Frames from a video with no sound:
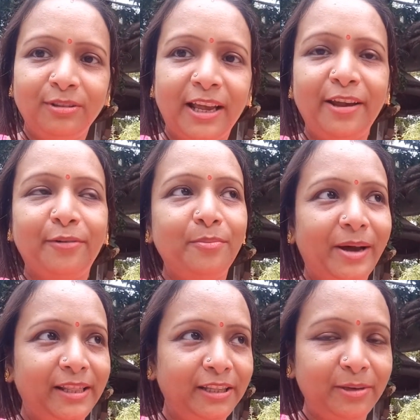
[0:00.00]
তাই এখন
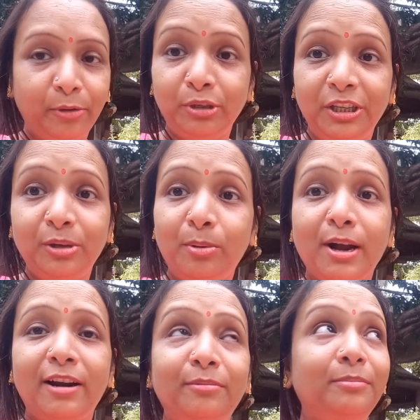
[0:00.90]
বালতিতে বসিয়ে দেবো
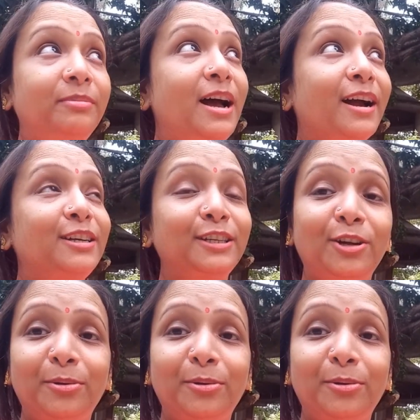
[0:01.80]
কারণ আকাশের